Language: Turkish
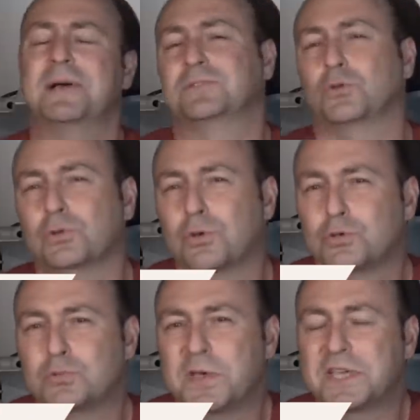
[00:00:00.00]
ben Tolga
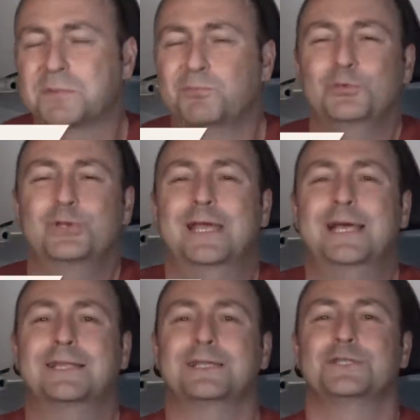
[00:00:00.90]
Özbek. Bundan
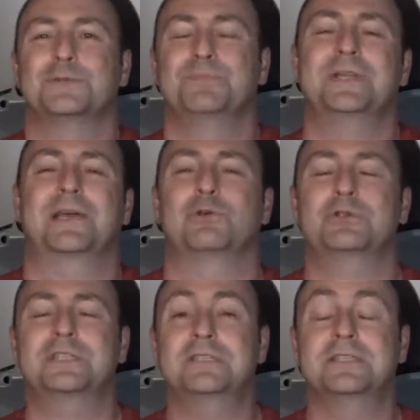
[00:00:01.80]
yaklaşık bir ay
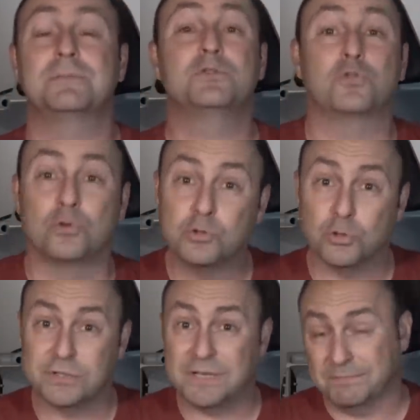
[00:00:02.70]
önce size bir soru
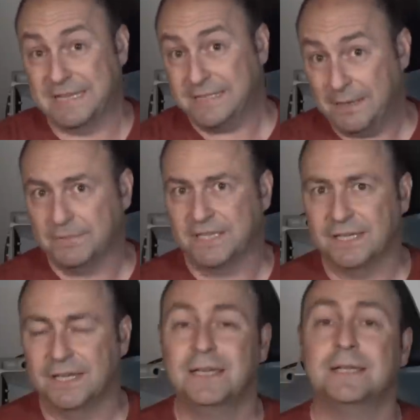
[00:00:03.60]
sorsam desem
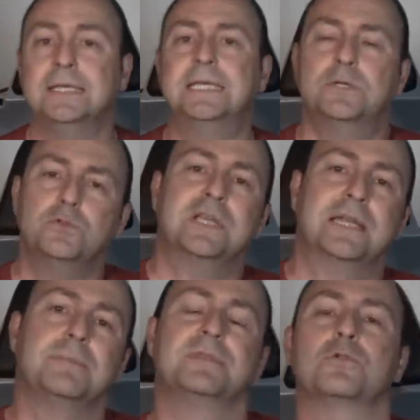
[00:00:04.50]
ki
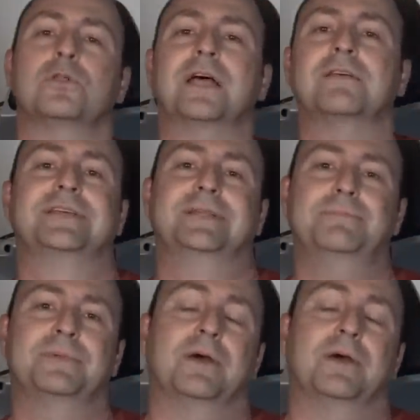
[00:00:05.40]
250 bin dolar verip